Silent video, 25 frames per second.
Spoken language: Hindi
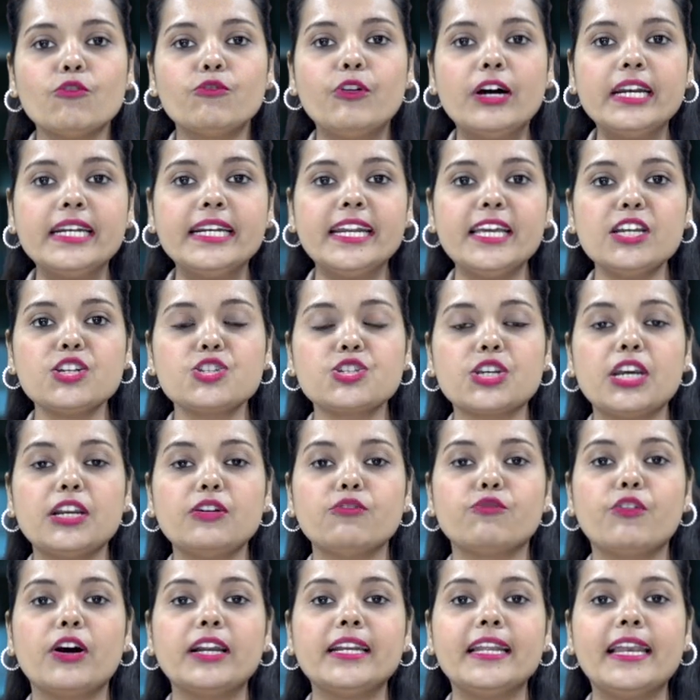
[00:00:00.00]
वन
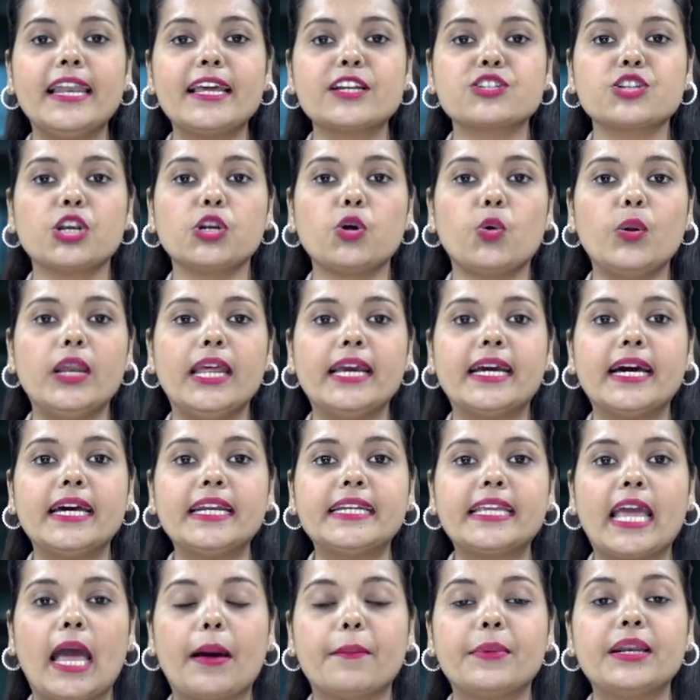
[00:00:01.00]
नेशन वन इलेक्शन को लेकर
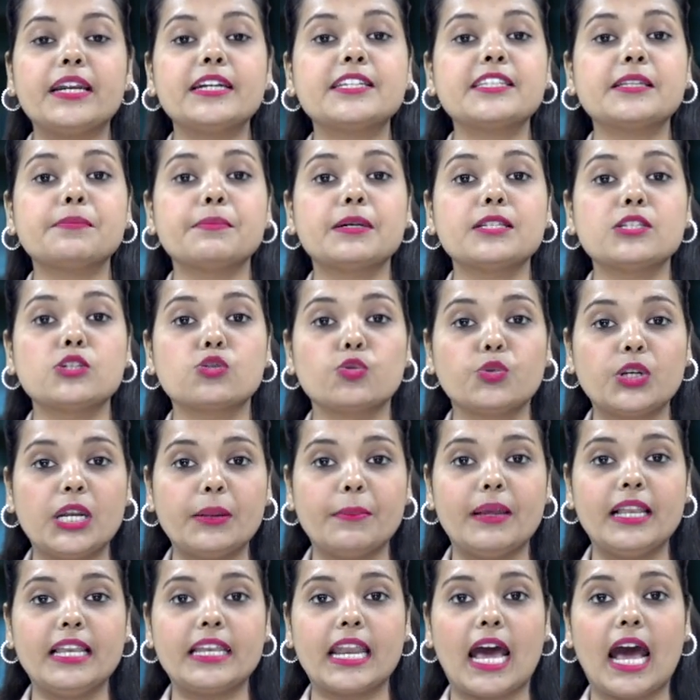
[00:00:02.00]
कैबिनेट से मंजूरी
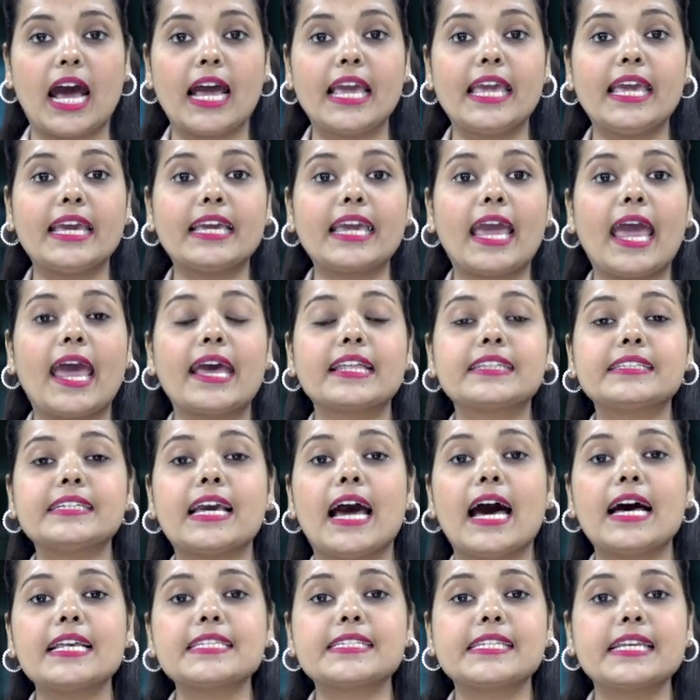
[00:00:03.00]
मिलना एक
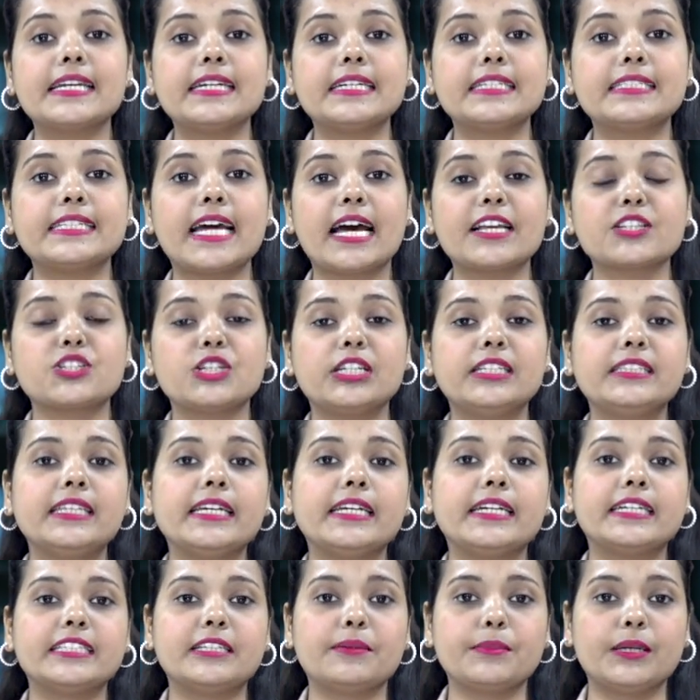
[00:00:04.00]
ऐतिहासिक
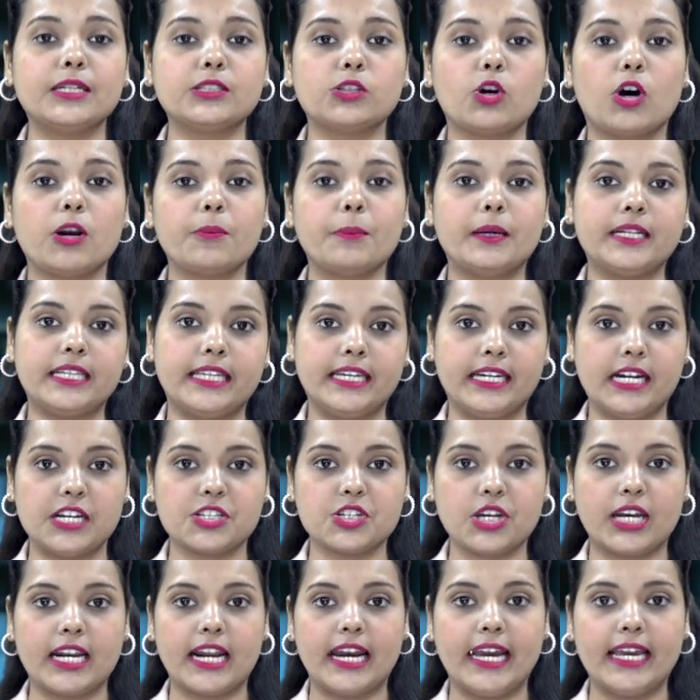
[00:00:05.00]
राजनीतिक कदम के तौर पर देखा
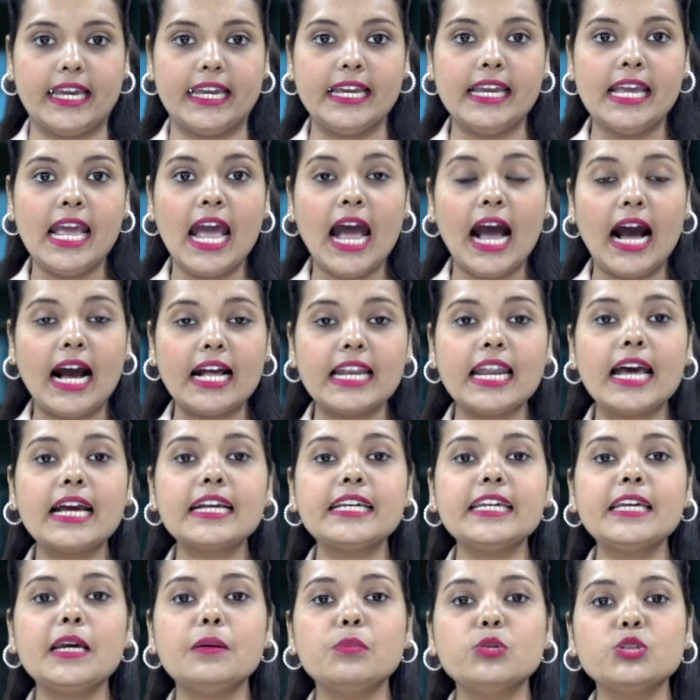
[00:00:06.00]
जा रहा है
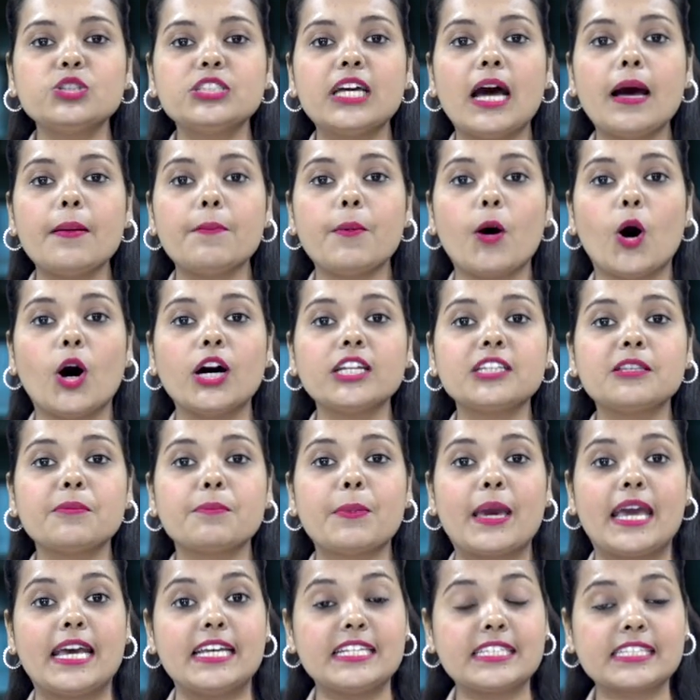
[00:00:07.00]
हालांकि ये मुद्दा बहुत
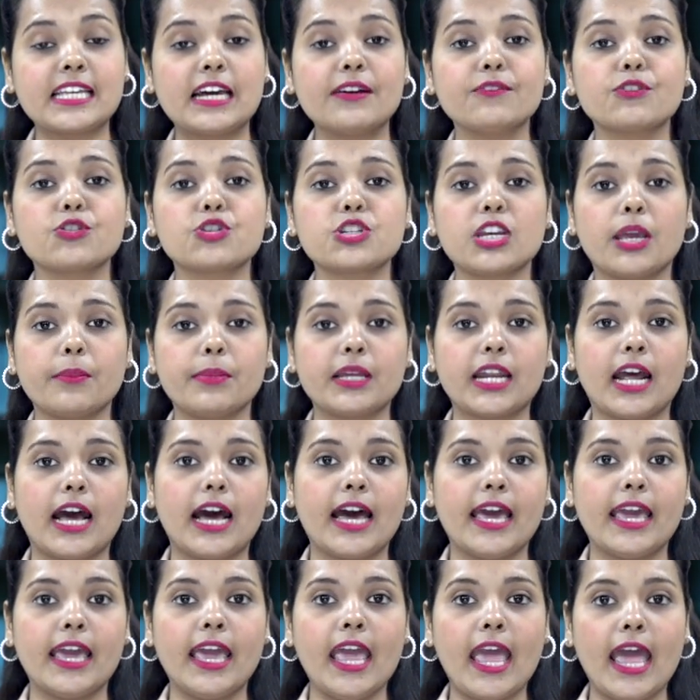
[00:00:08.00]
बहस का विषय भी रहा
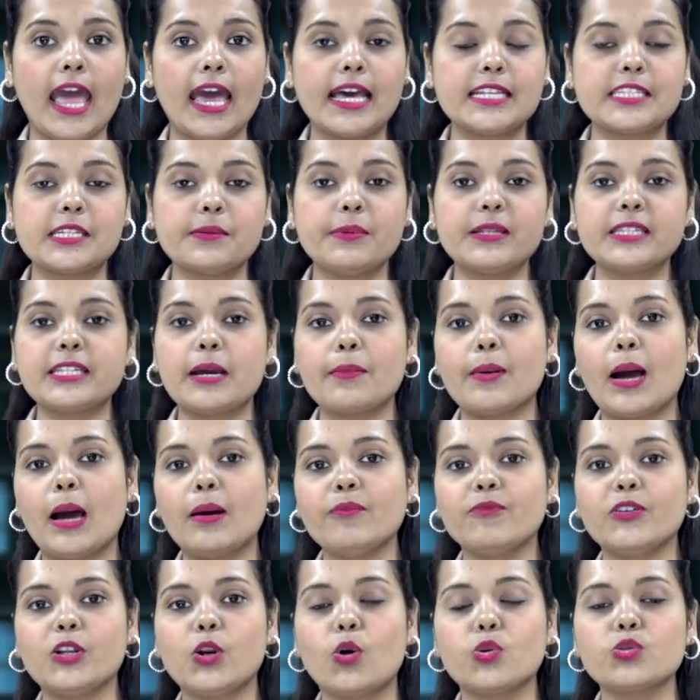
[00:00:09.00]
है ऐसे में
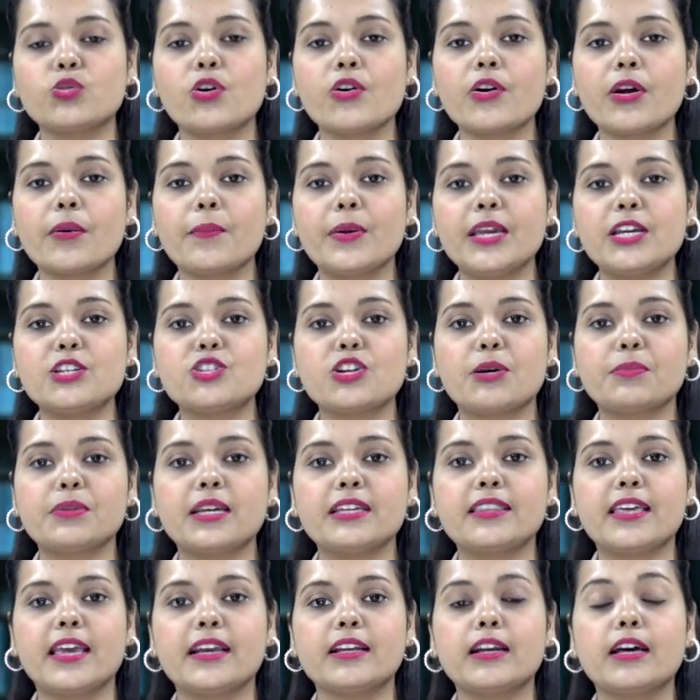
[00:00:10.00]
तमाम विरोधों के बीच अब
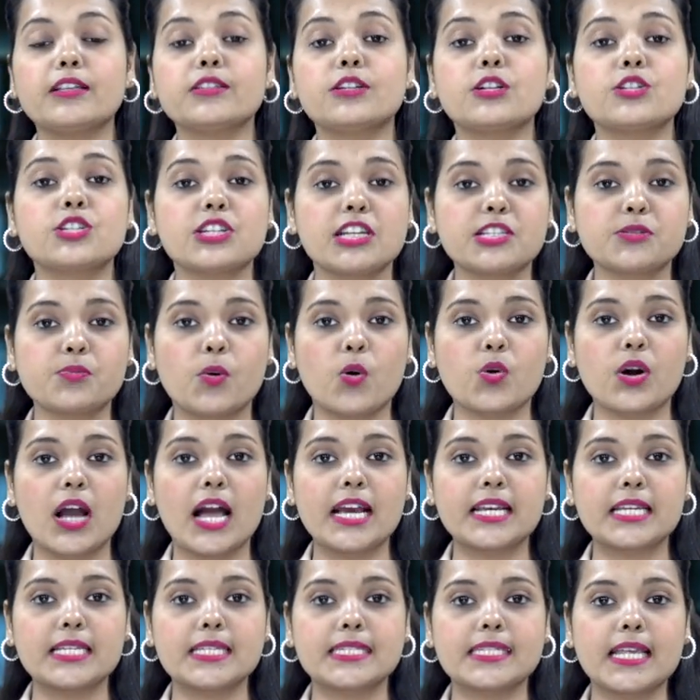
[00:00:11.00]
ये देखना दिलचस्प
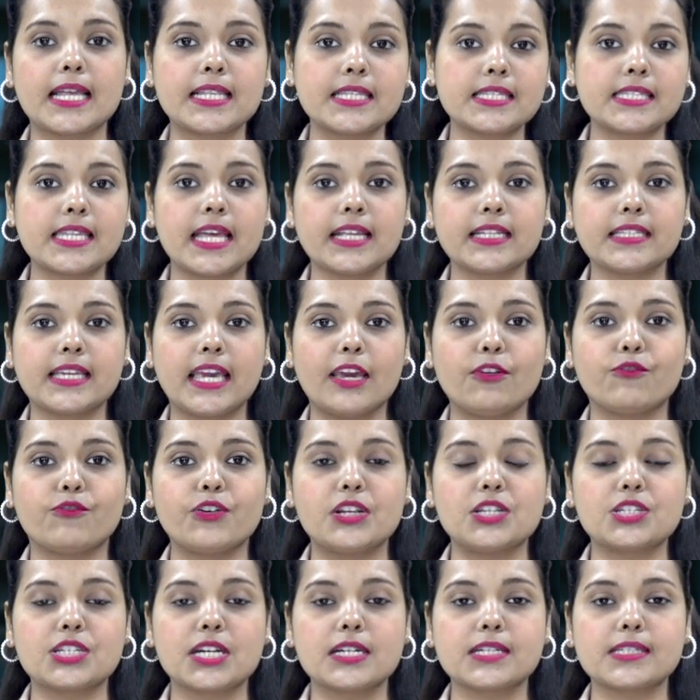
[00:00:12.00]
होगा कि संसद के
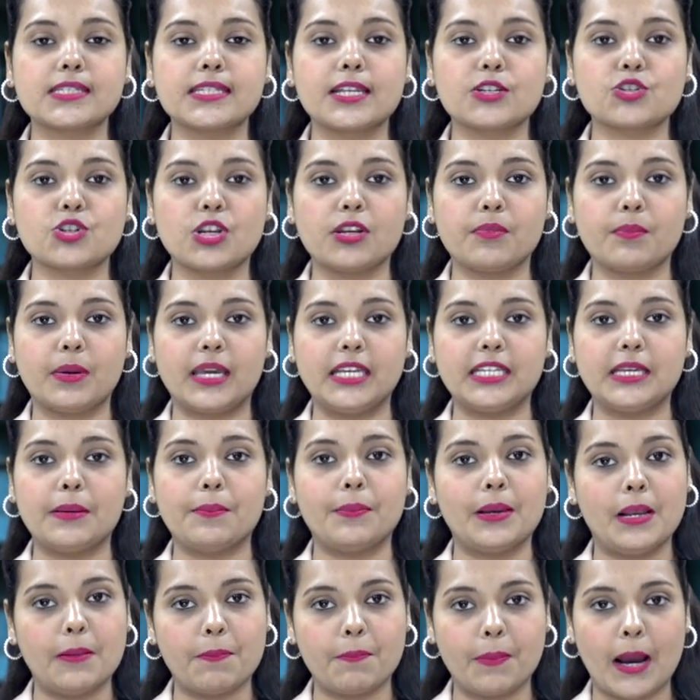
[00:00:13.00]
विंटर सेशन में ये
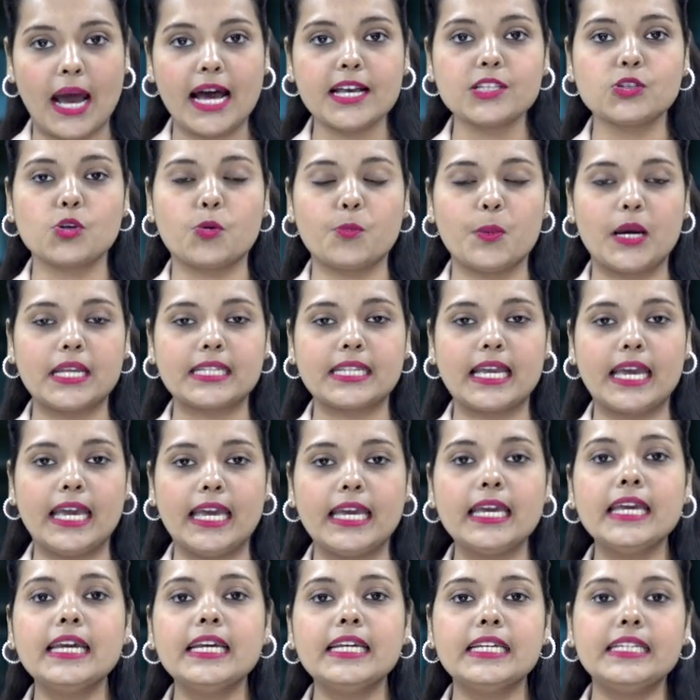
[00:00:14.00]
बिल पास हो पाता है